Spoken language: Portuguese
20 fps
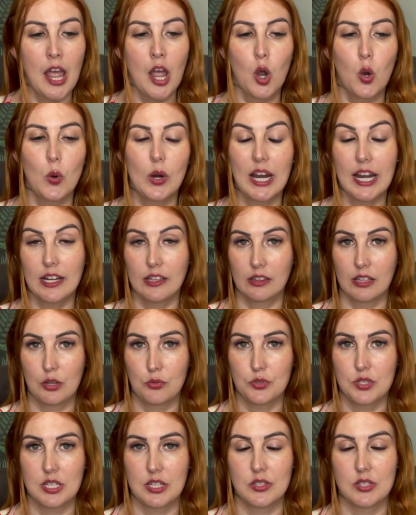O cartão
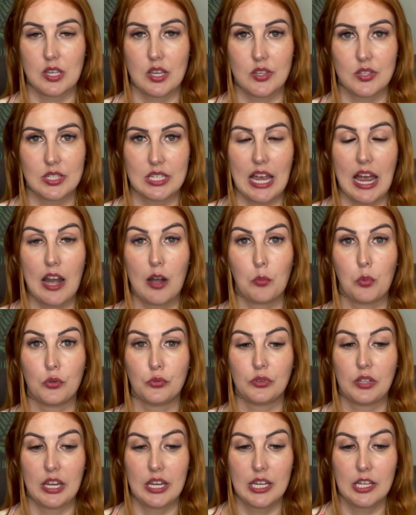C6 Carbon
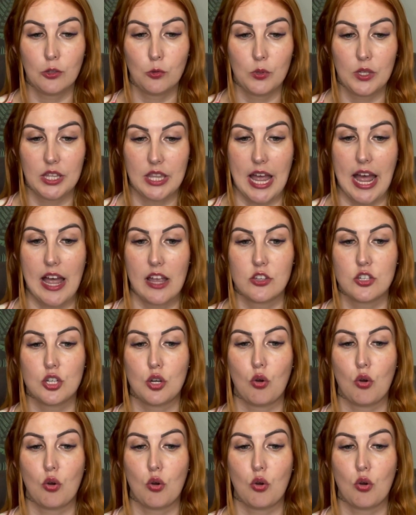tem anuidade,